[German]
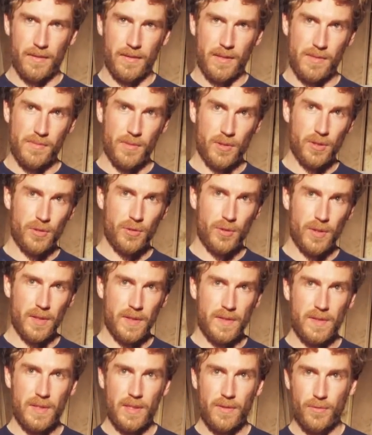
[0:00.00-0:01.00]
Das war die neue
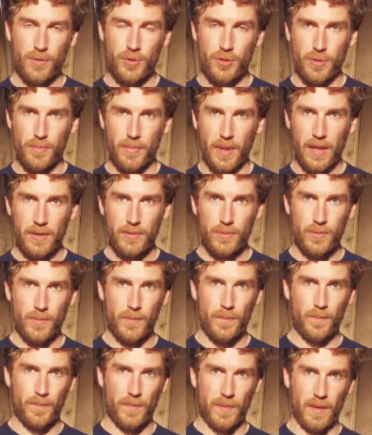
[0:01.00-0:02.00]
XT von Shimano.
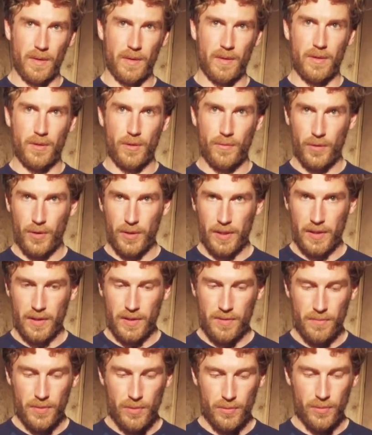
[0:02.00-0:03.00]
Ich hoffe, euch hat
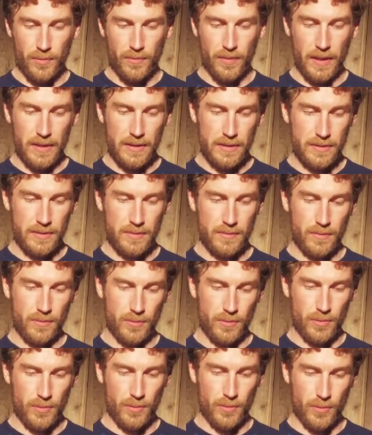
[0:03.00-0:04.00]
das Video gefallen
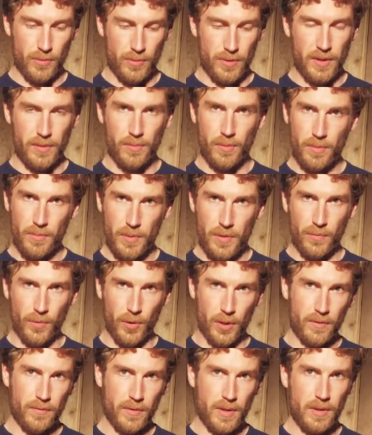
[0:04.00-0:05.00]
und ich würde mich
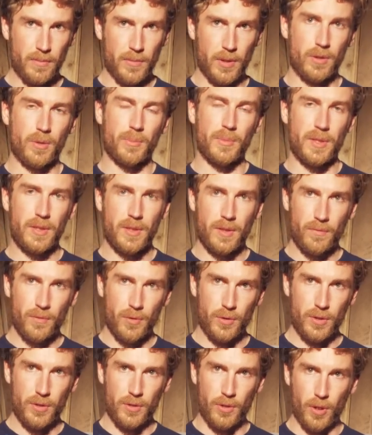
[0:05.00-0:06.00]
freuen, wenn ihr mal kommentieren
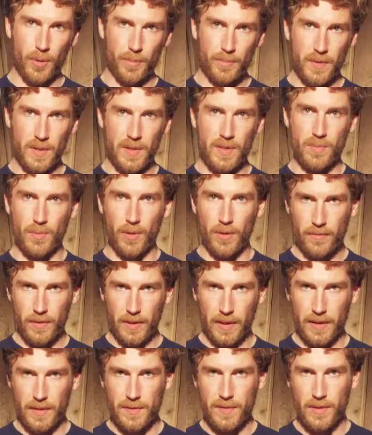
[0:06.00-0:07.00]
würdet, ob die
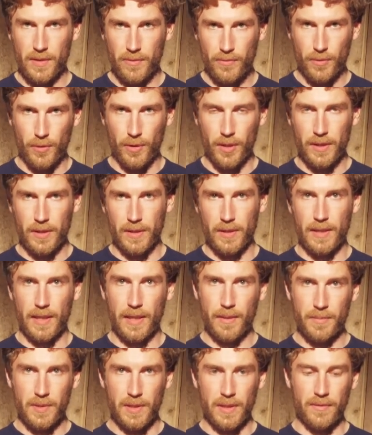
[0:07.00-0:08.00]
12-fach XT für euch ein
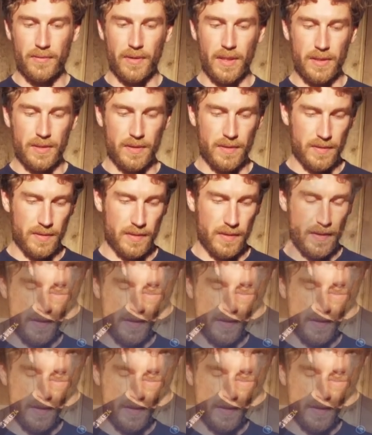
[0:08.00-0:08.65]
Update wert ist.